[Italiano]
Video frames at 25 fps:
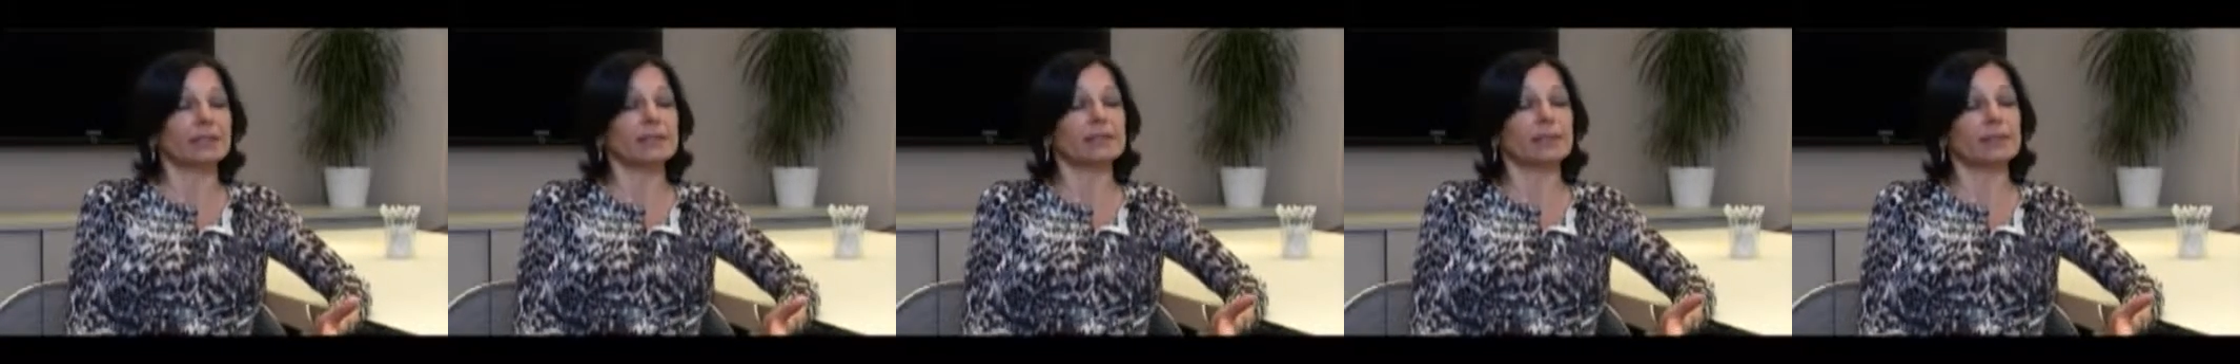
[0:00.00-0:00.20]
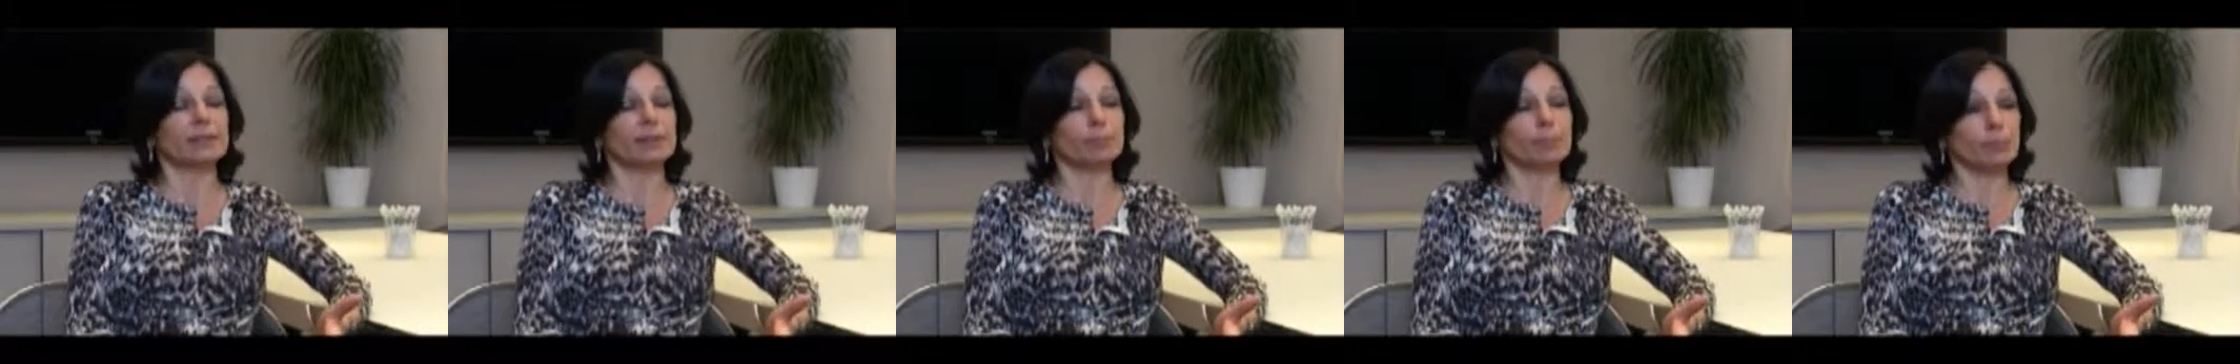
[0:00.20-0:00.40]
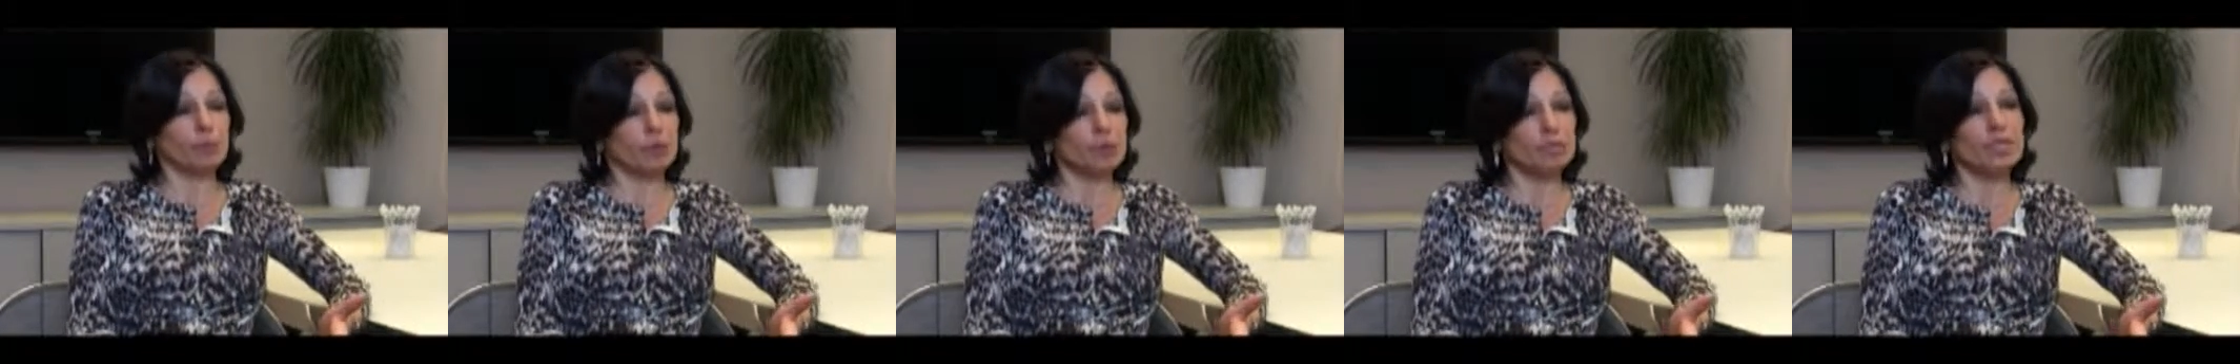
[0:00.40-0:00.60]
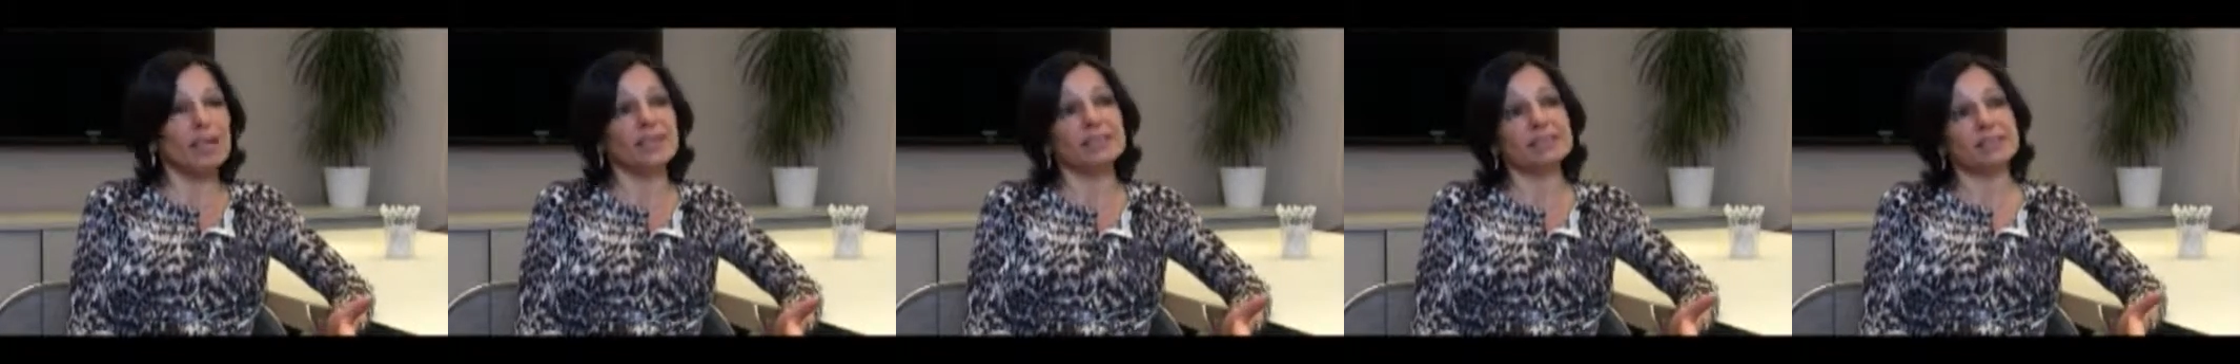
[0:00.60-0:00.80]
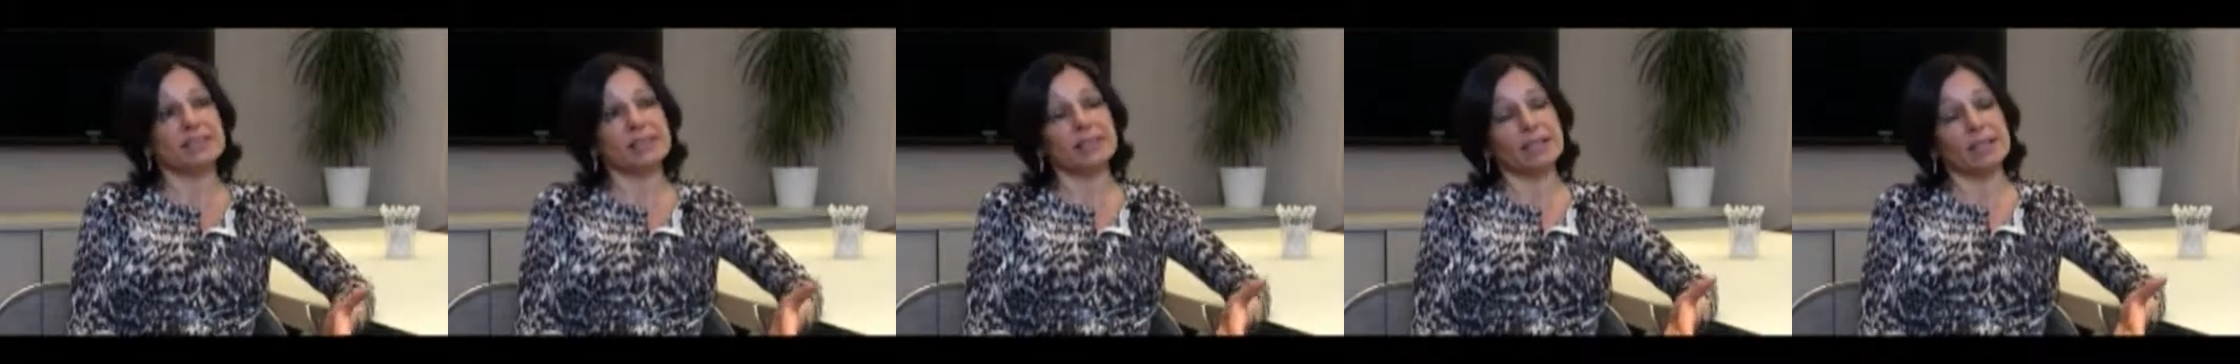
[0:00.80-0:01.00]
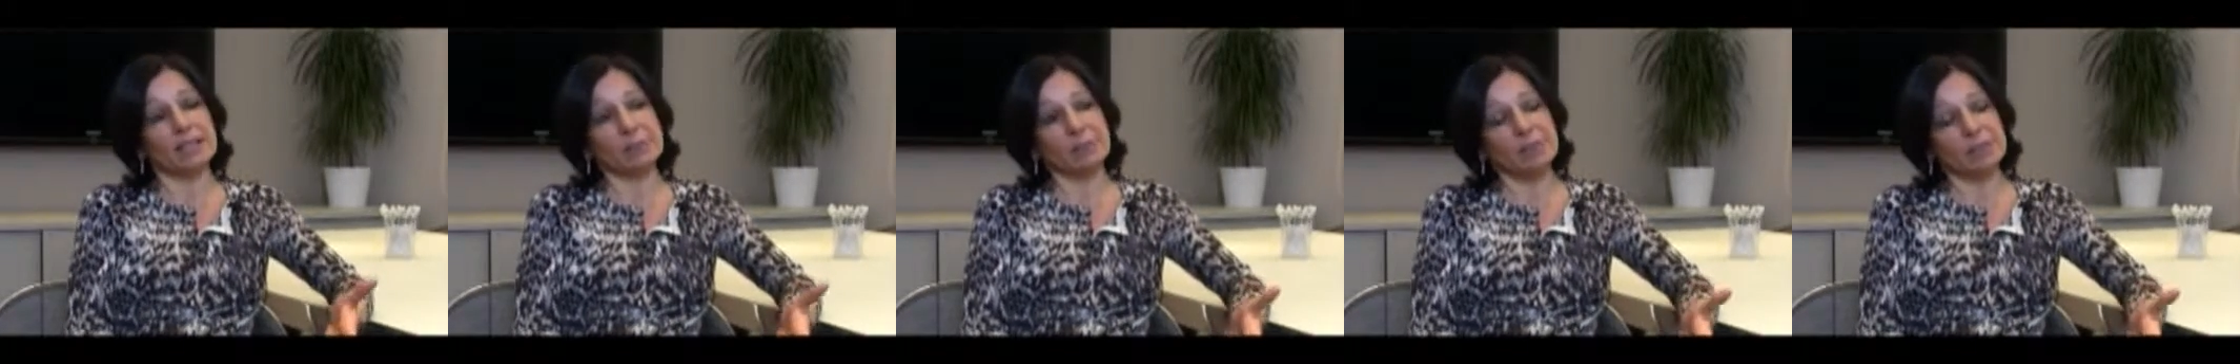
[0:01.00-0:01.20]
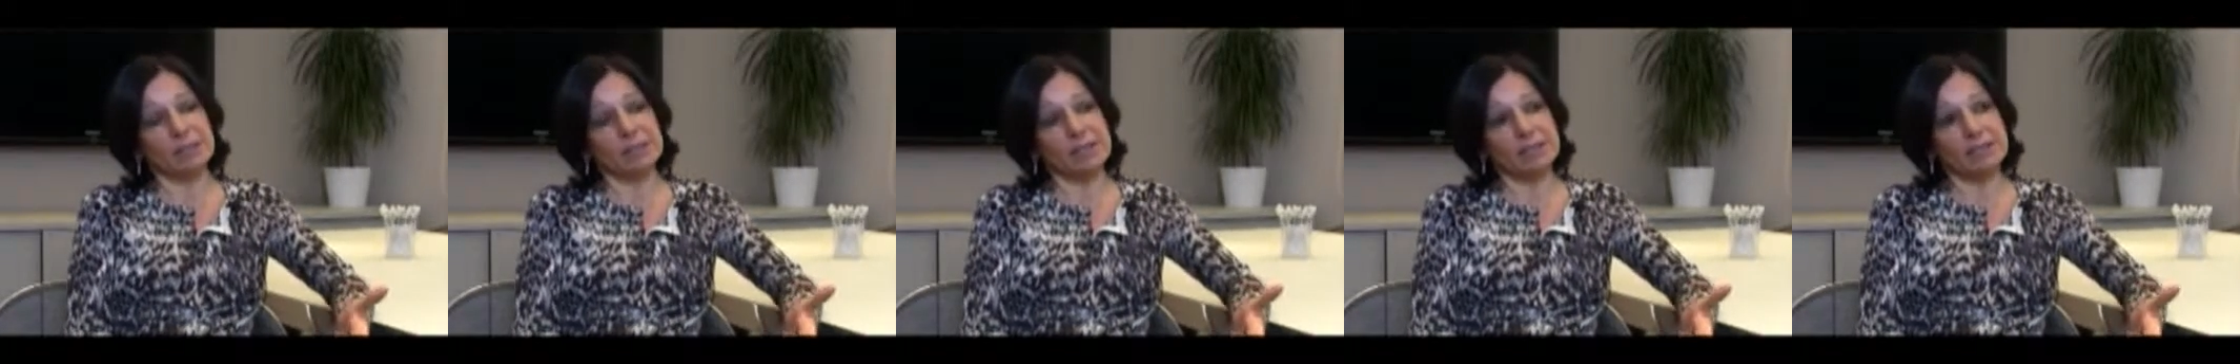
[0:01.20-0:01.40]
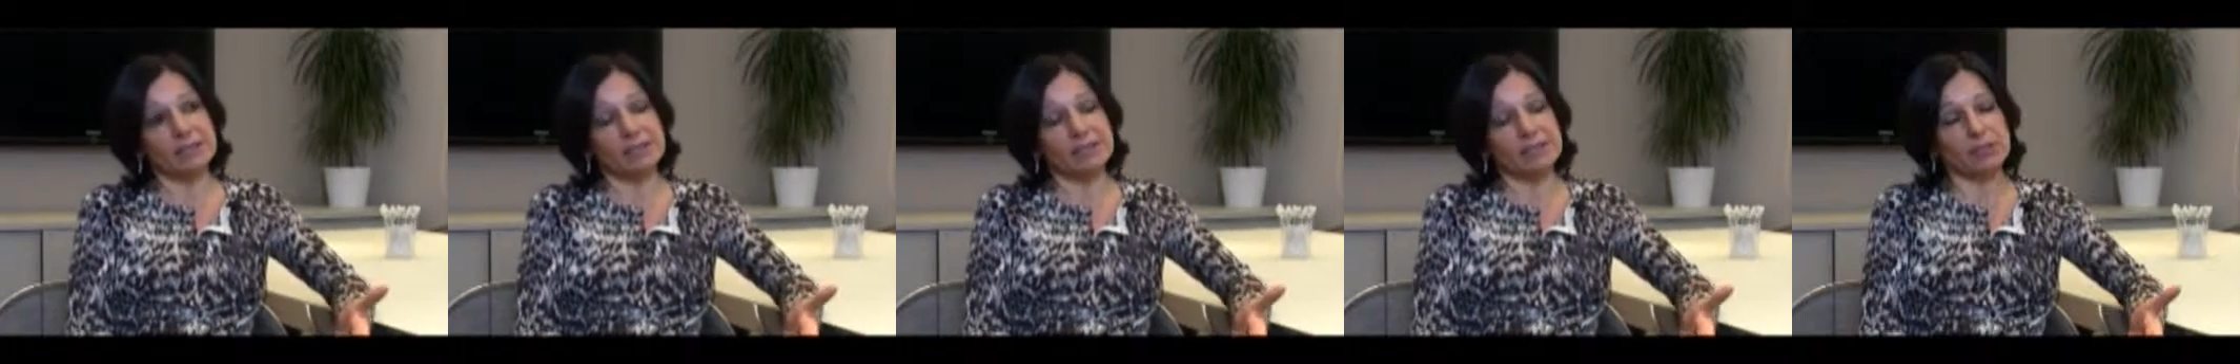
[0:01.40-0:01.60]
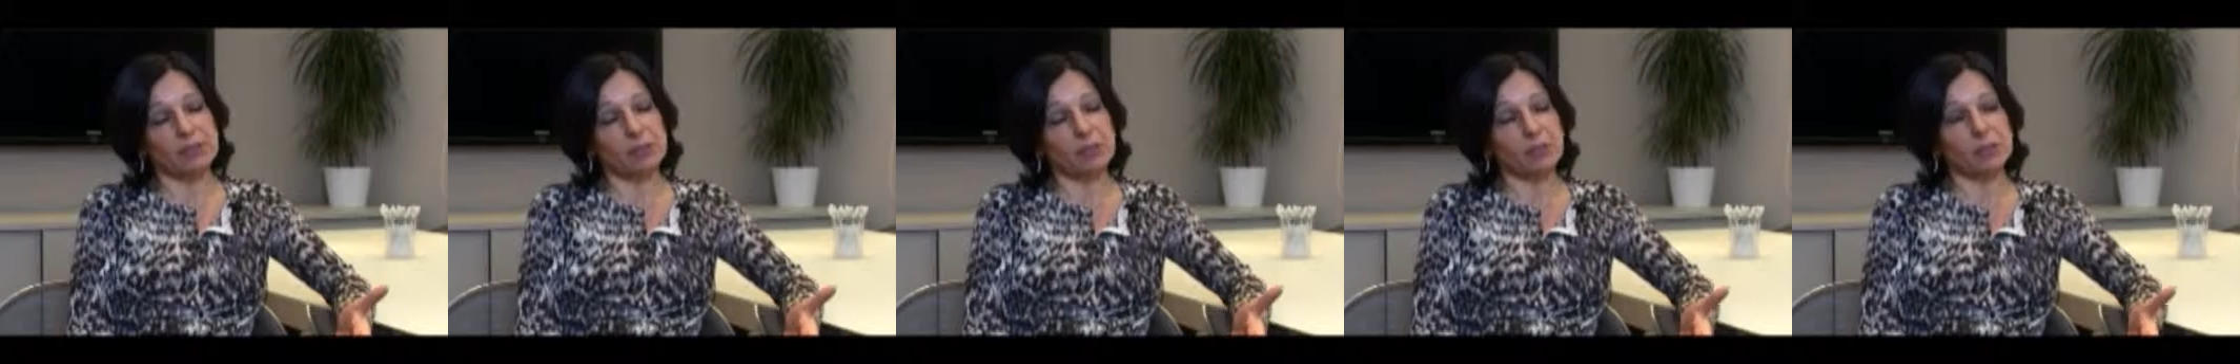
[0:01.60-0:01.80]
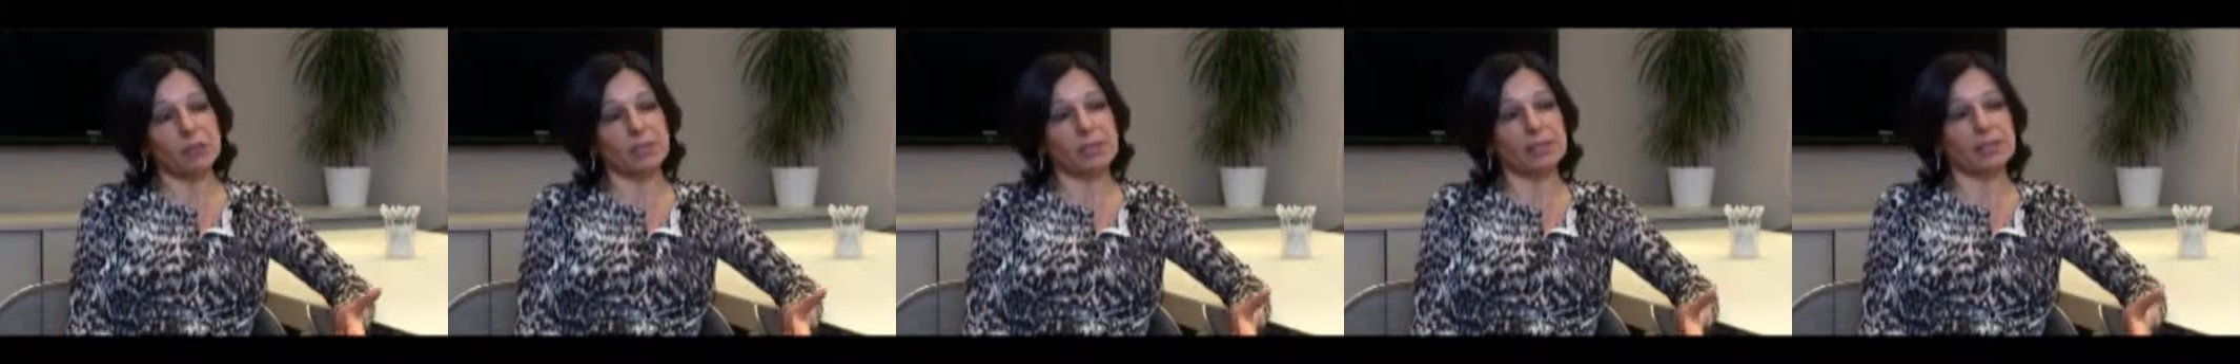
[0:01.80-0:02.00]
dell'importanza
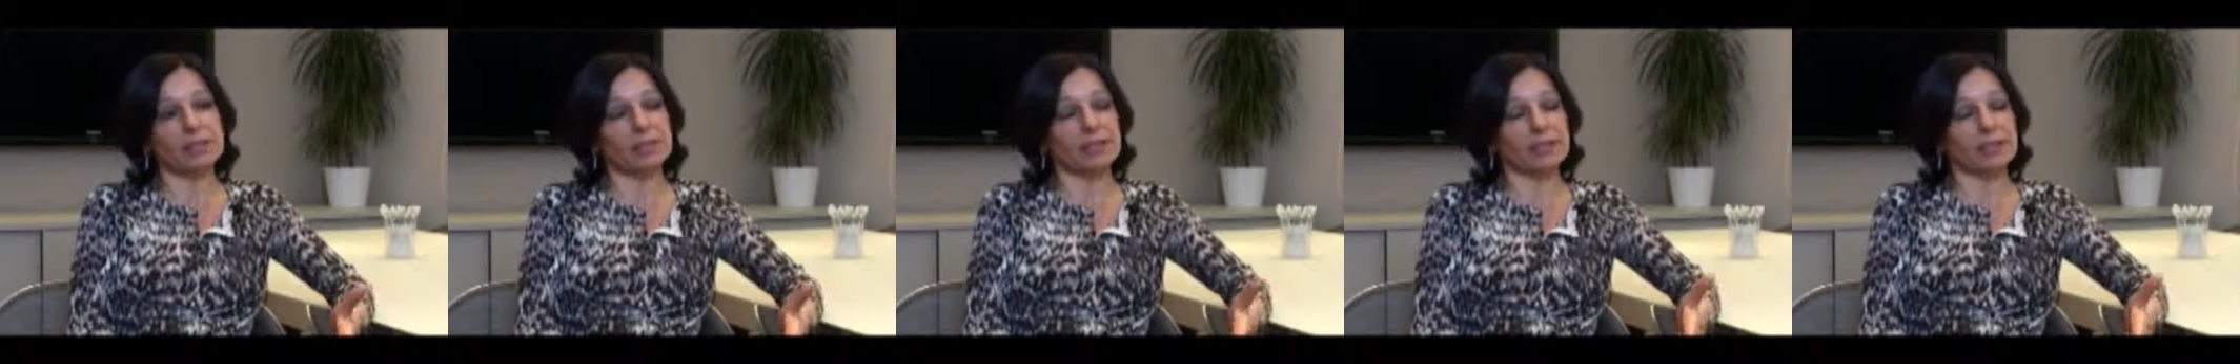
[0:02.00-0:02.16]
dell'alimentazione